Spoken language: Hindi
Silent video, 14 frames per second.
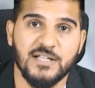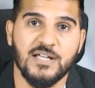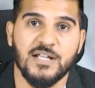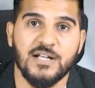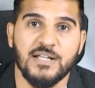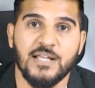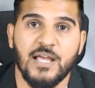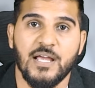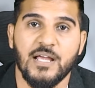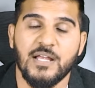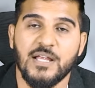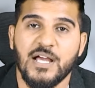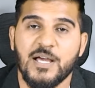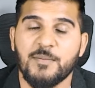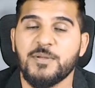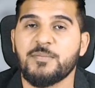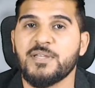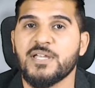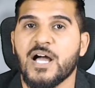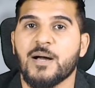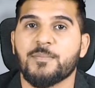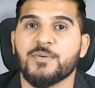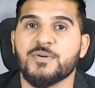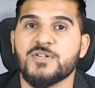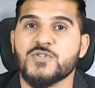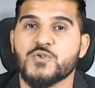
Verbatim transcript: तक कर रहे हैं अभी भी आप